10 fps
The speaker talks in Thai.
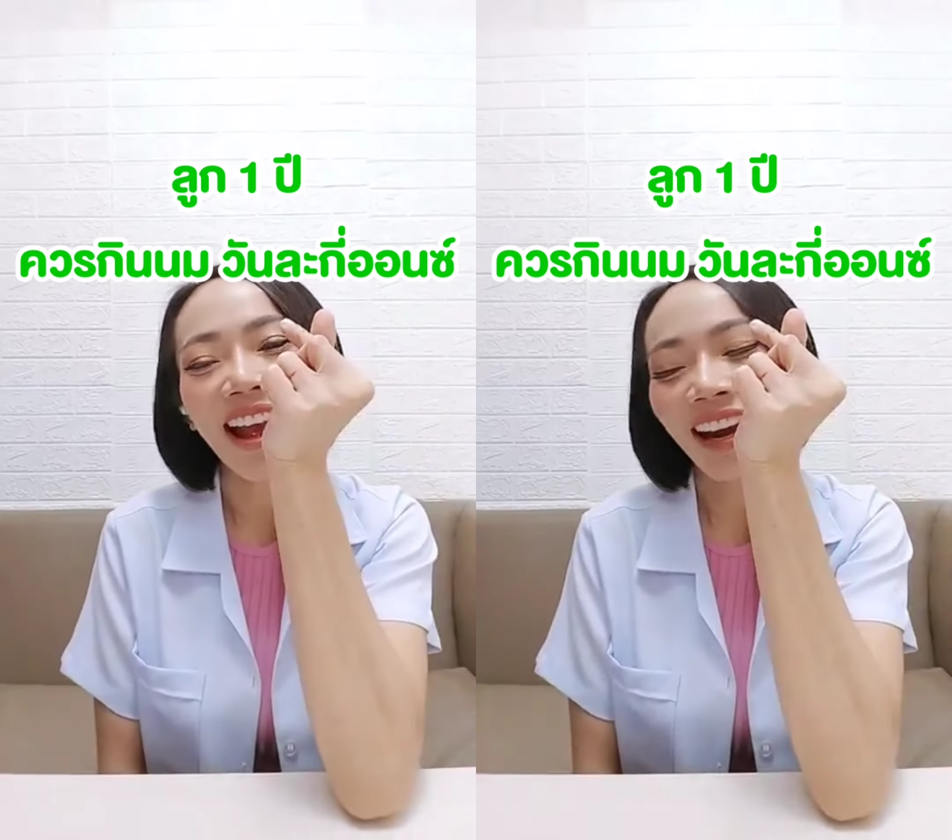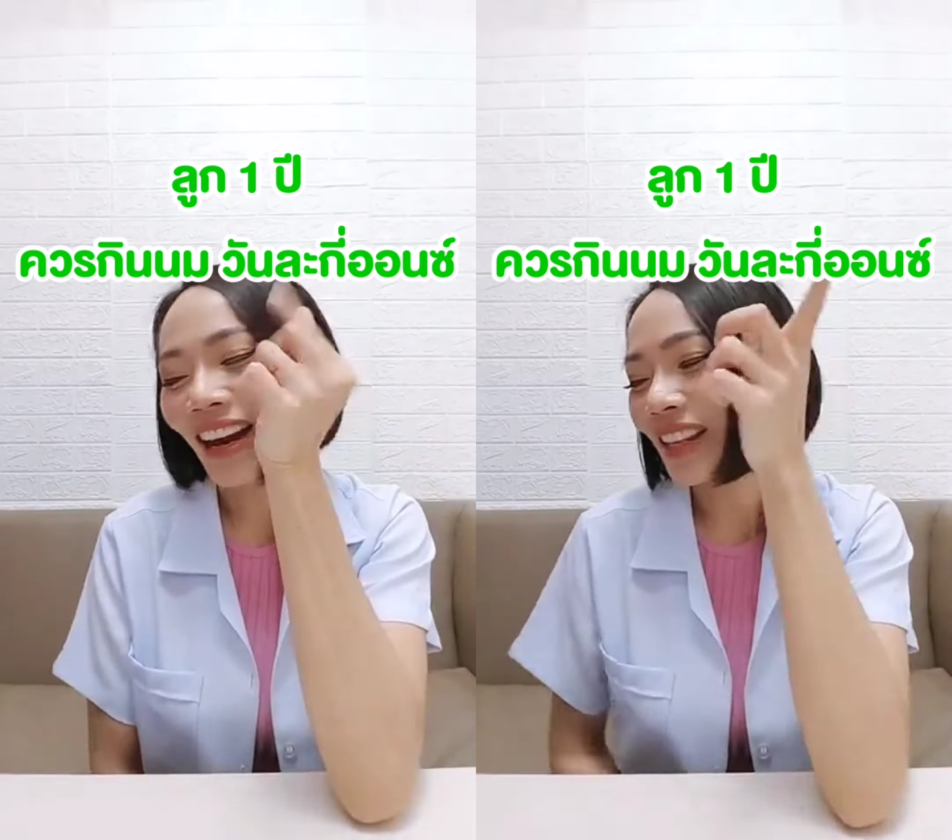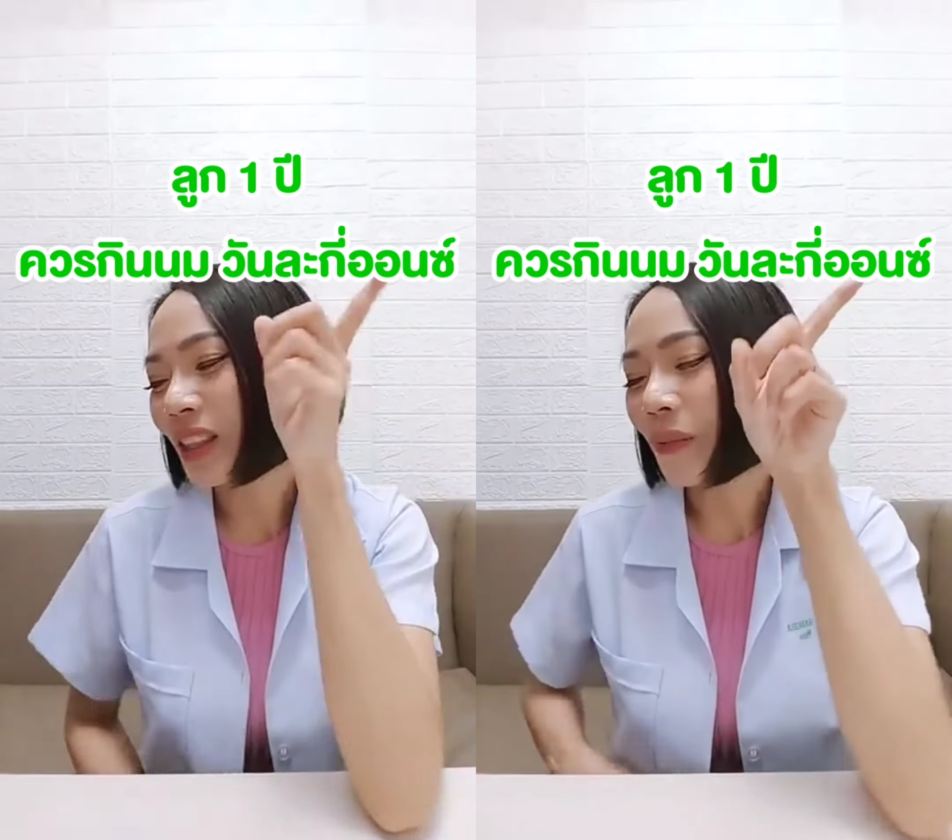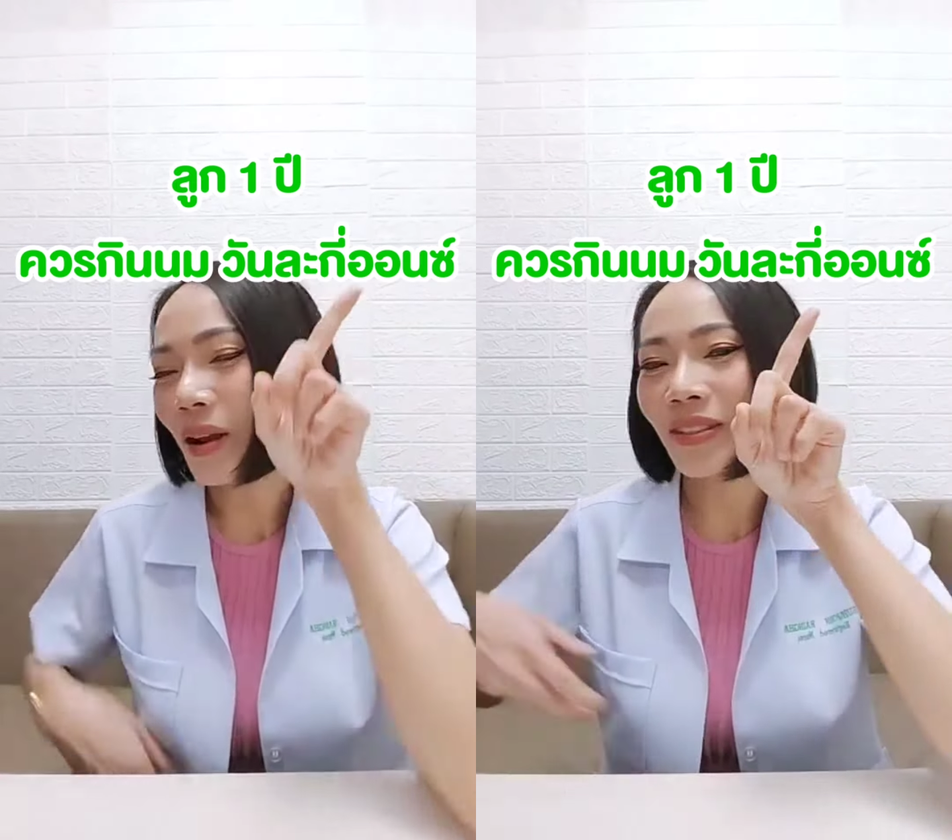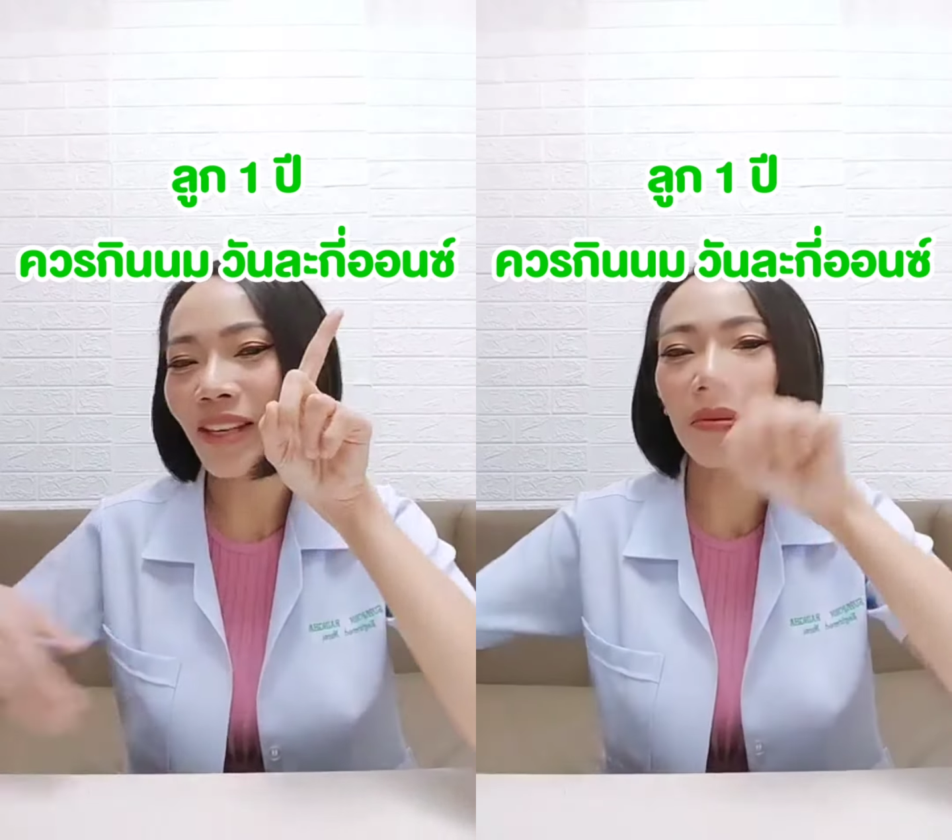ใครที่ตอบ
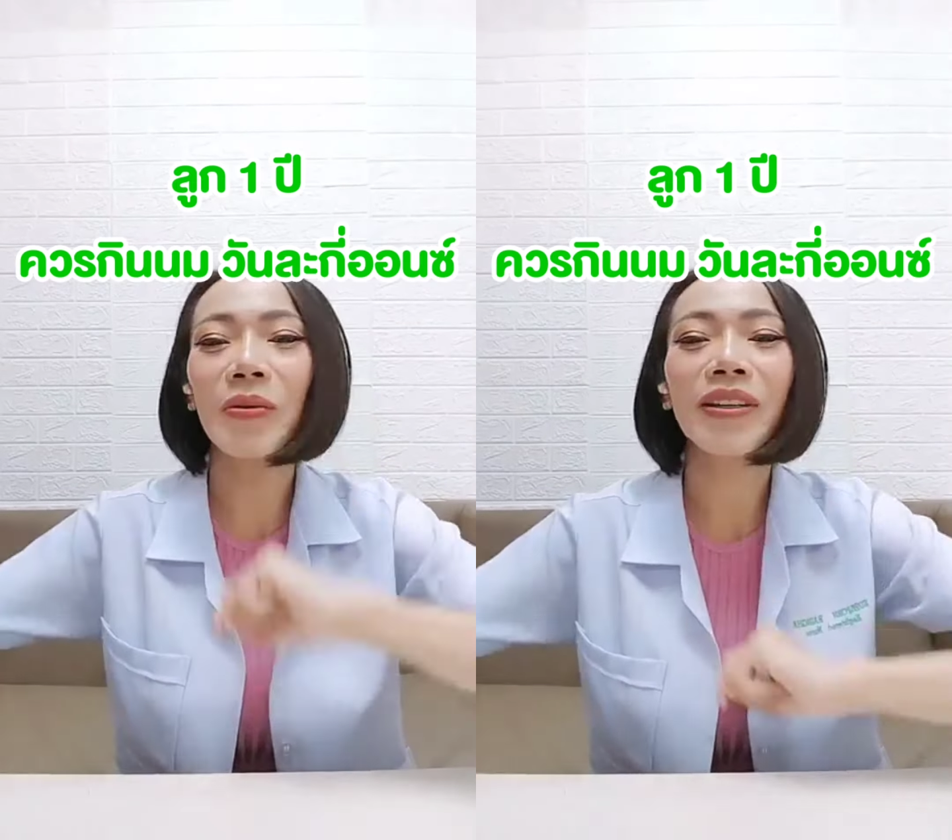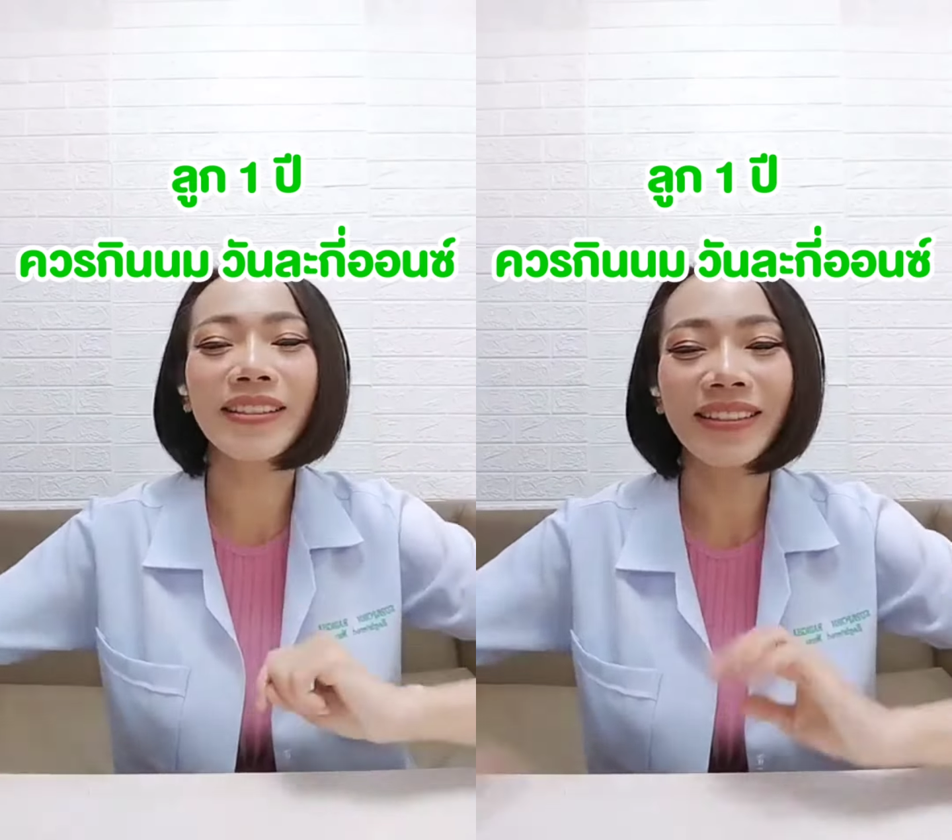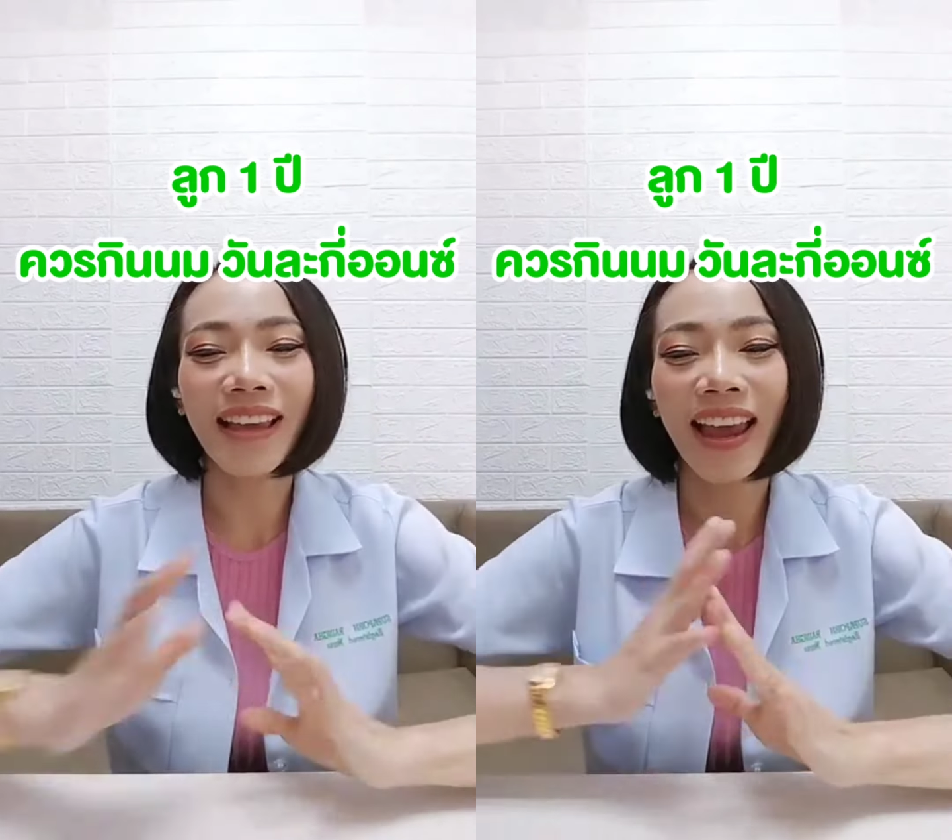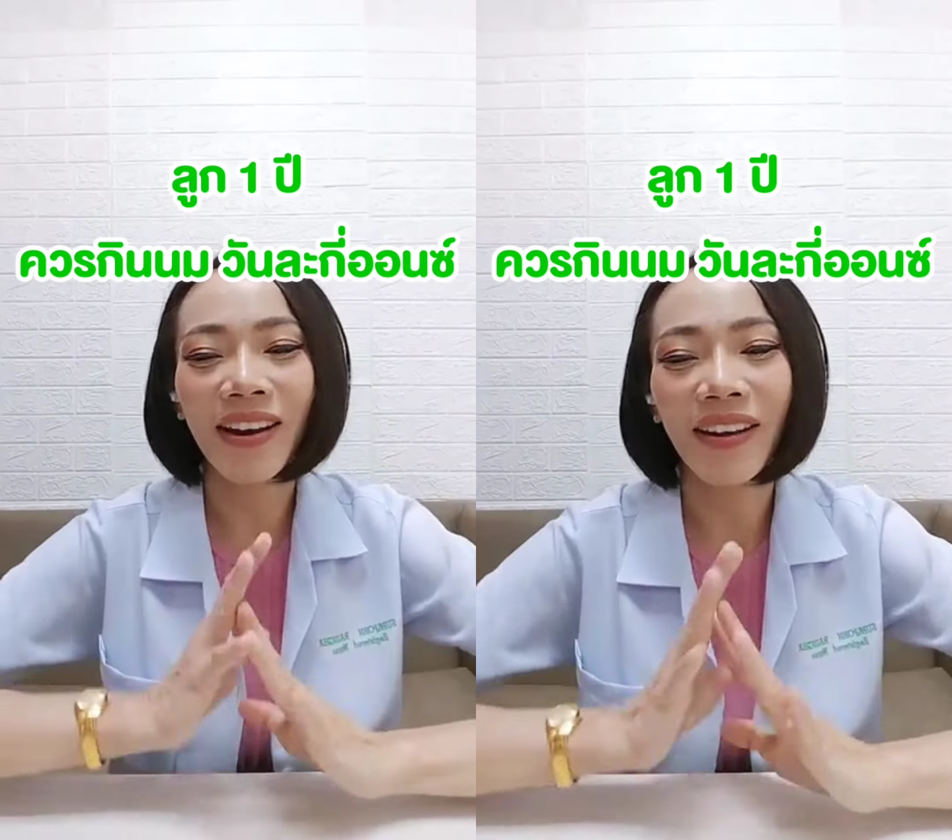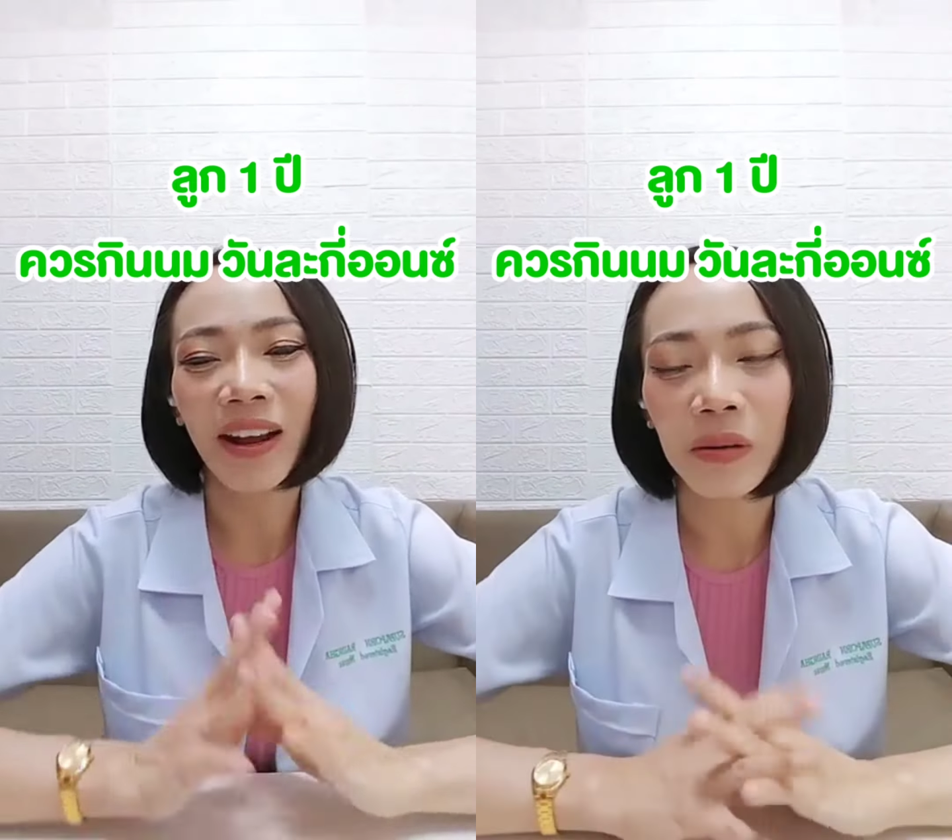แล้วแชร์ไปหมด1แชร์
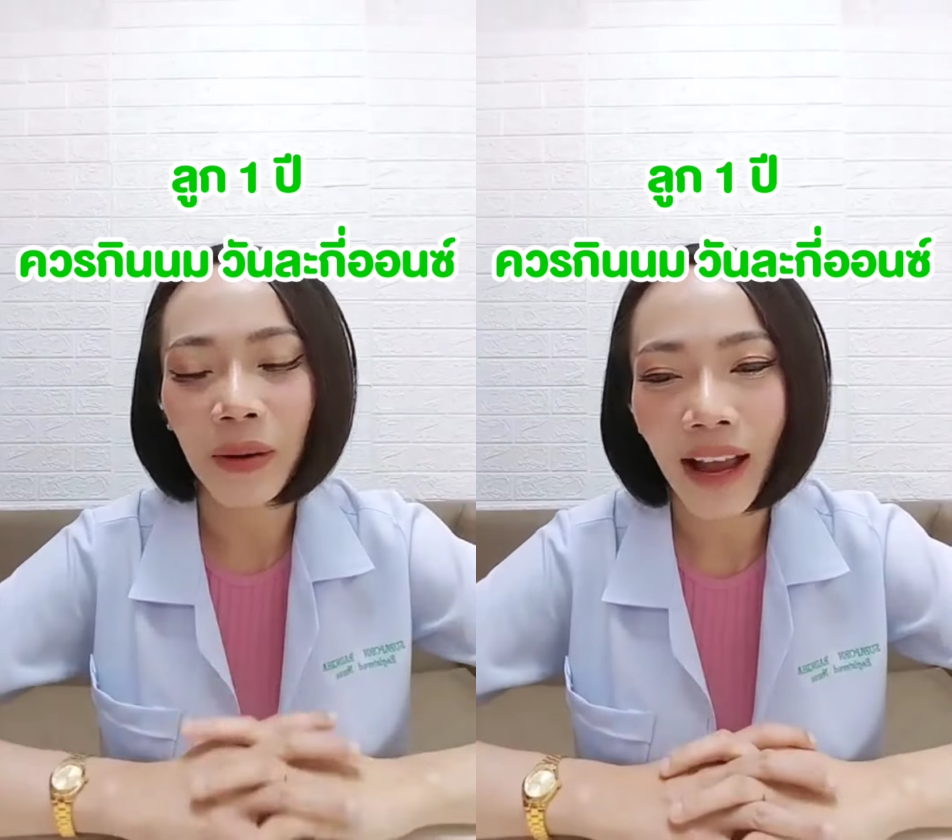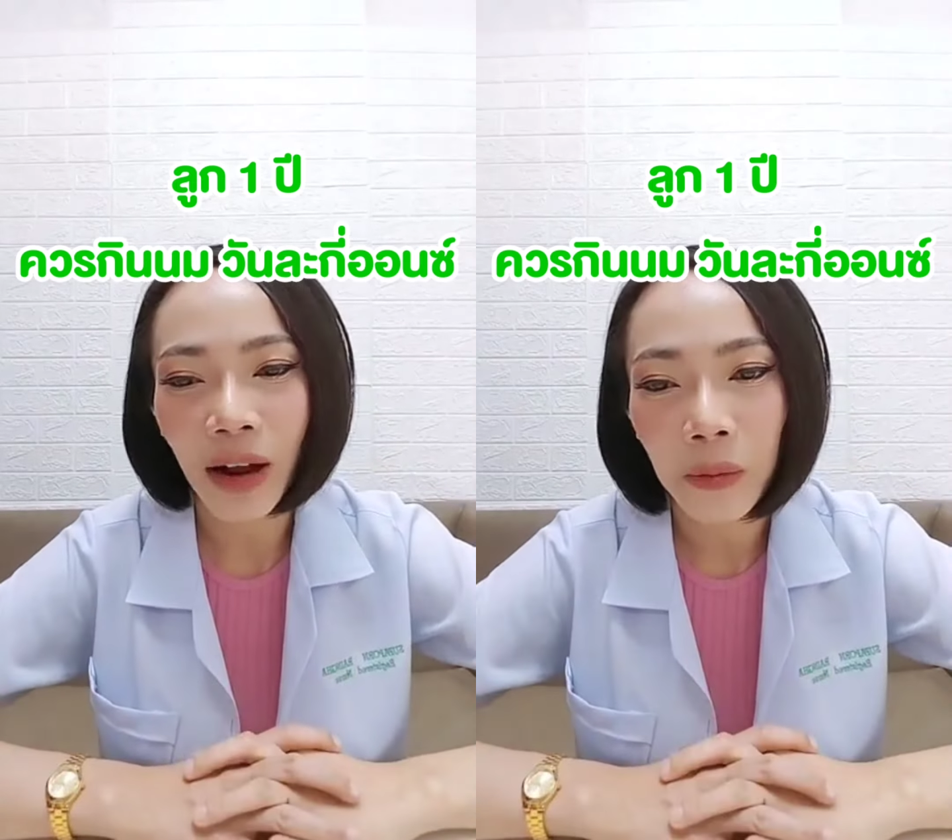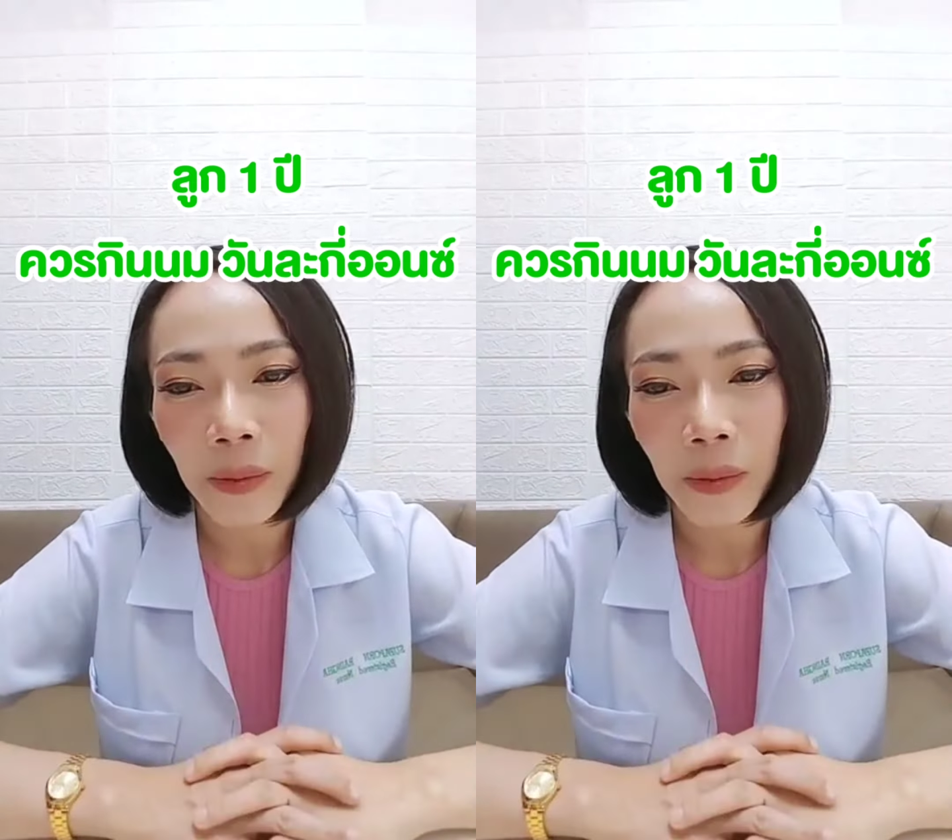หน่อยค่ะคุณแม่ค่ะคุ